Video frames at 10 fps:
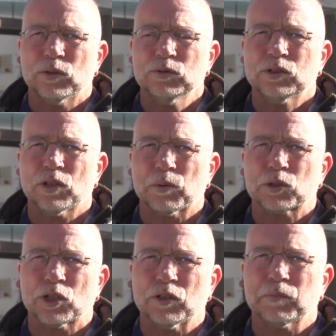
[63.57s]
Kunst aber
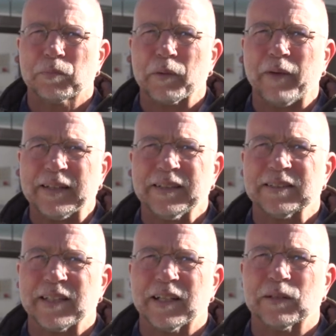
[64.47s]
schon privat
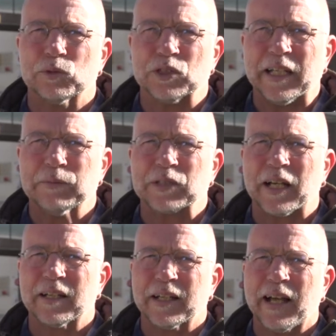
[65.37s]
in seiner
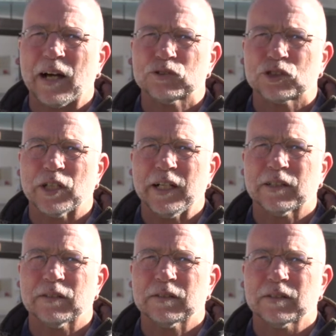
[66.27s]
Museumsgalerie
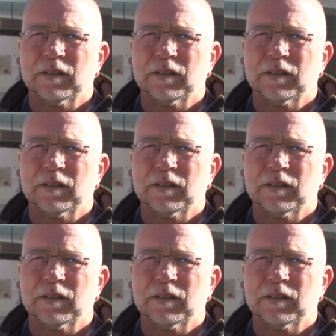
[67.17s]
ausgestellt hat